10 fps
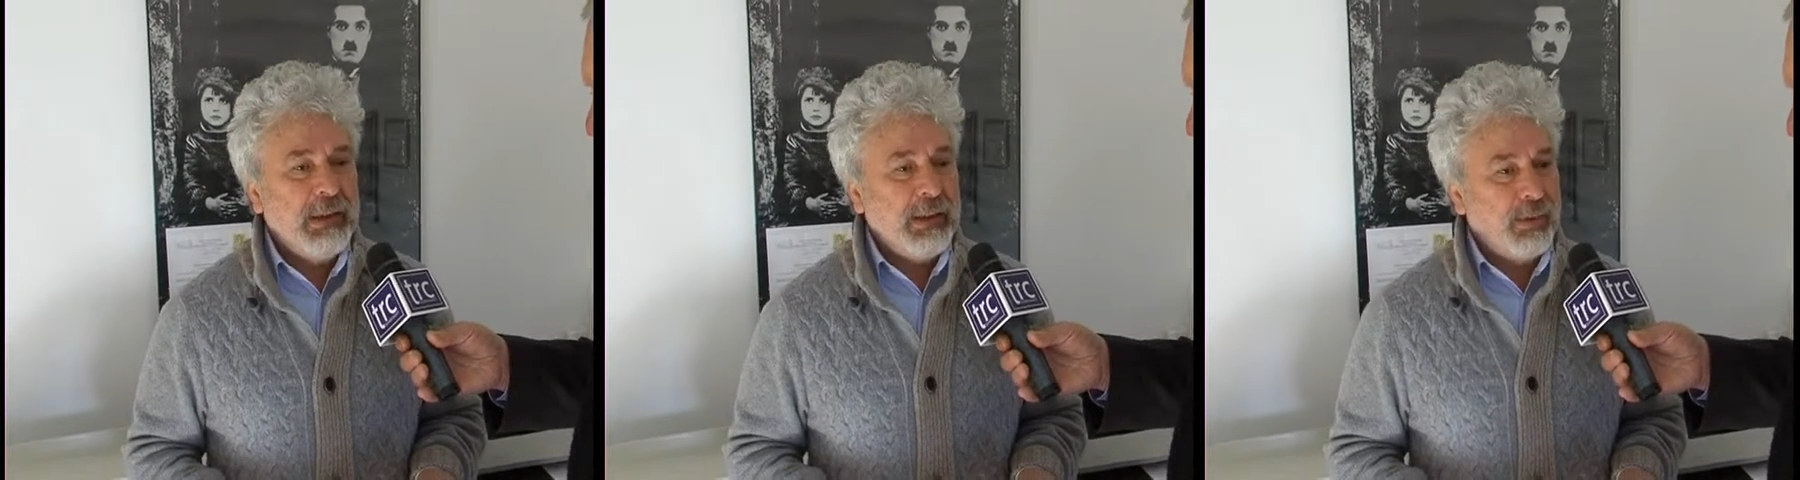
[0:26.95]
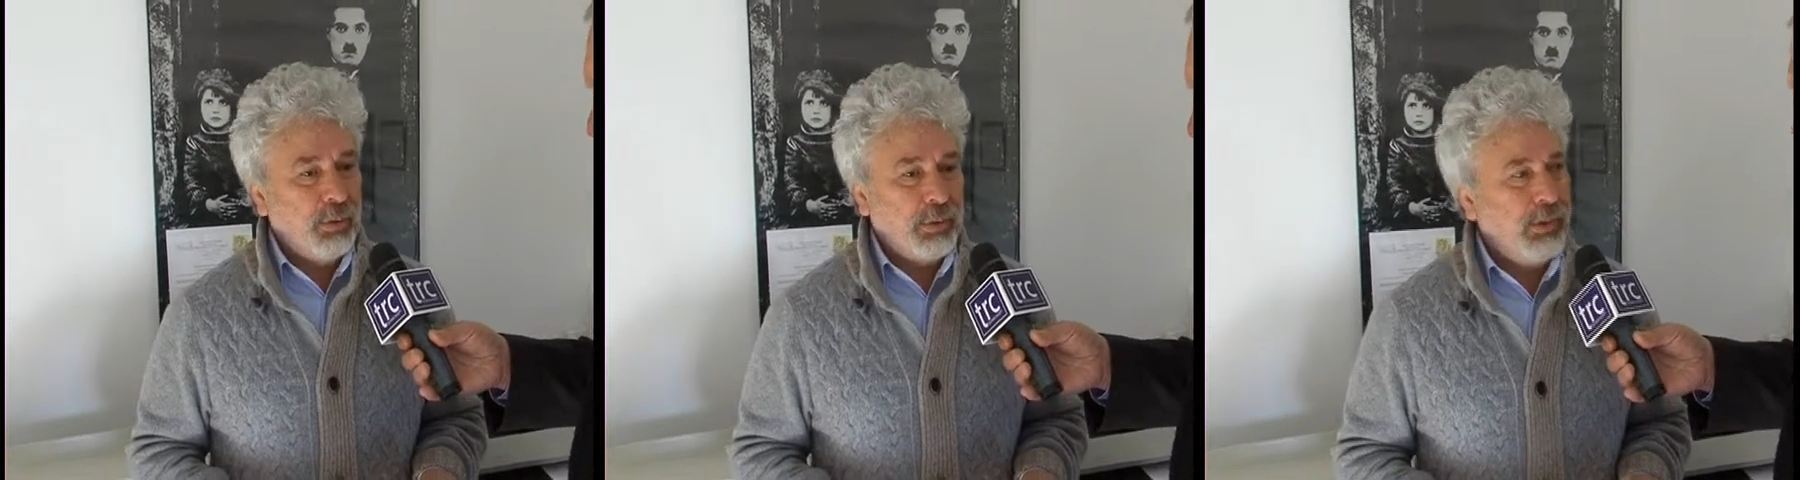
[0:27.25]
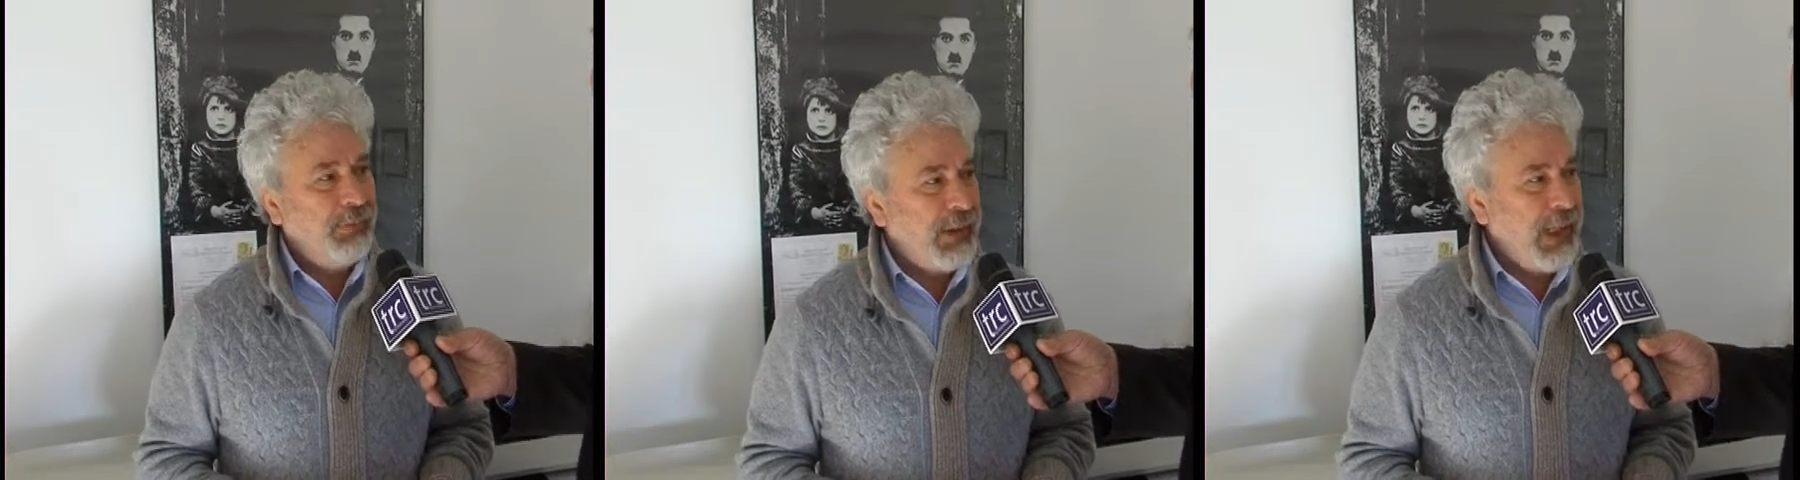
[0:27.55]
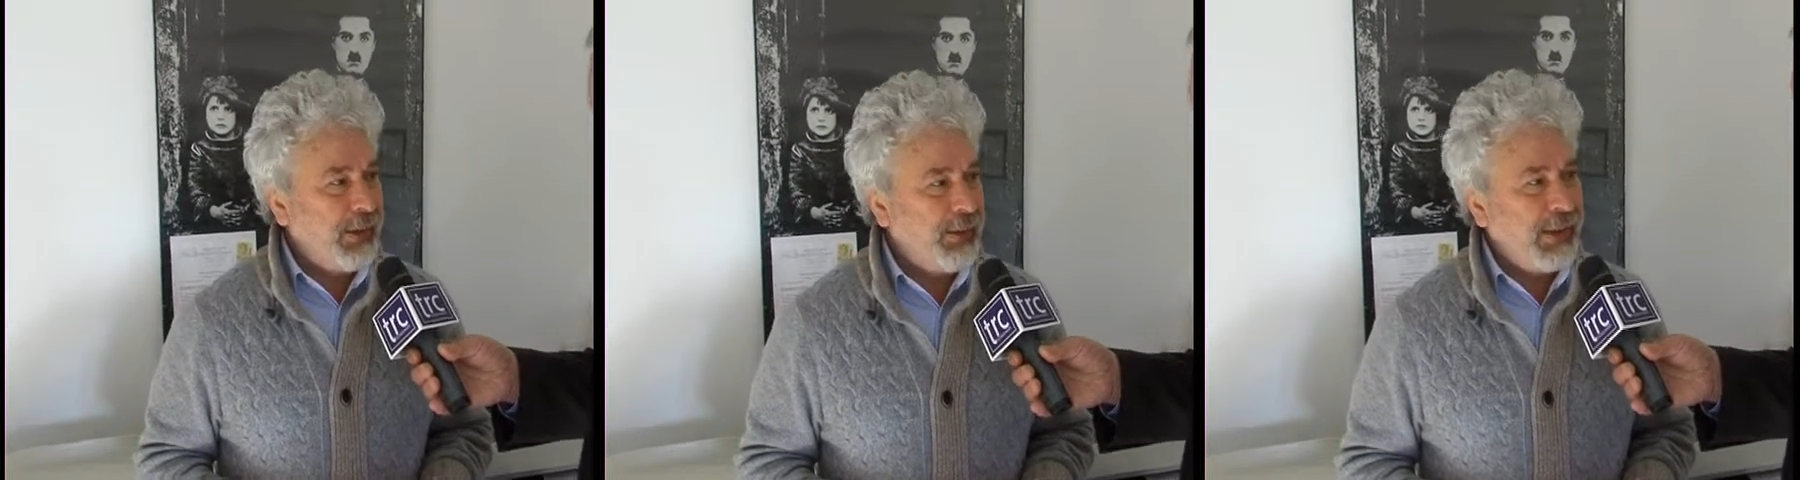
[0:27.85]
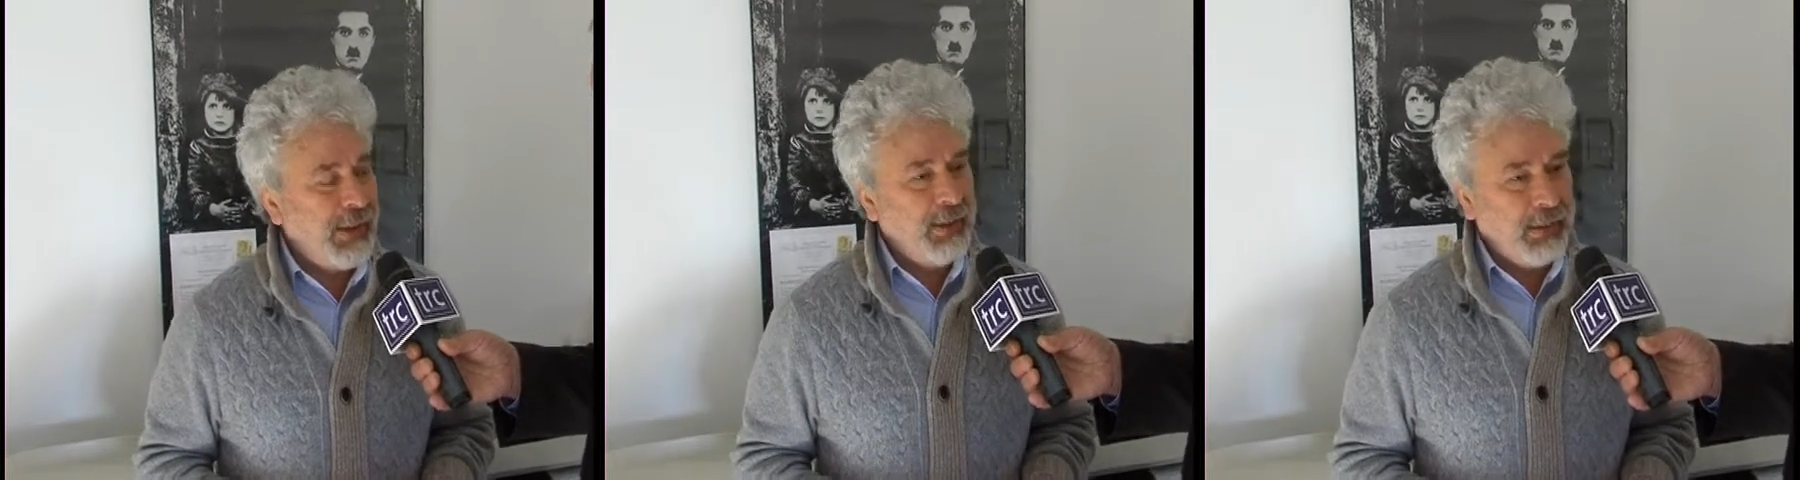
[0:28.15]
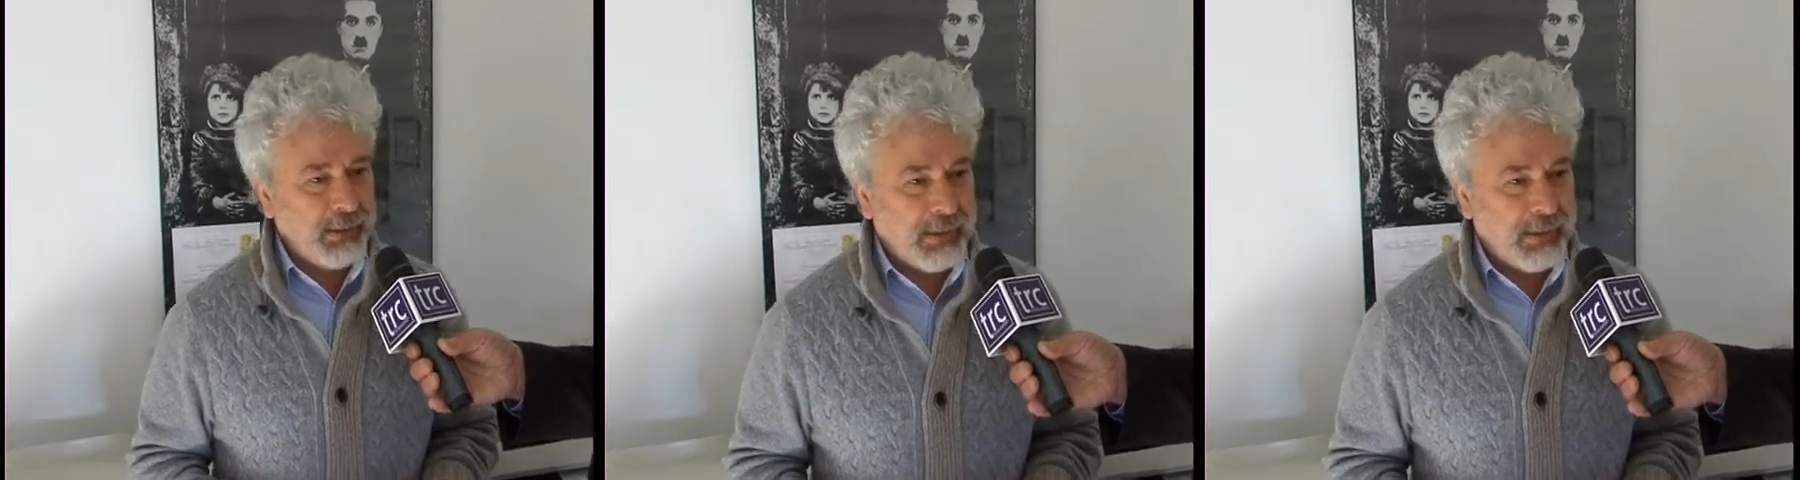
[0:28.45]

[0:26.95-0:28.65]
il dottore Ficarra, che è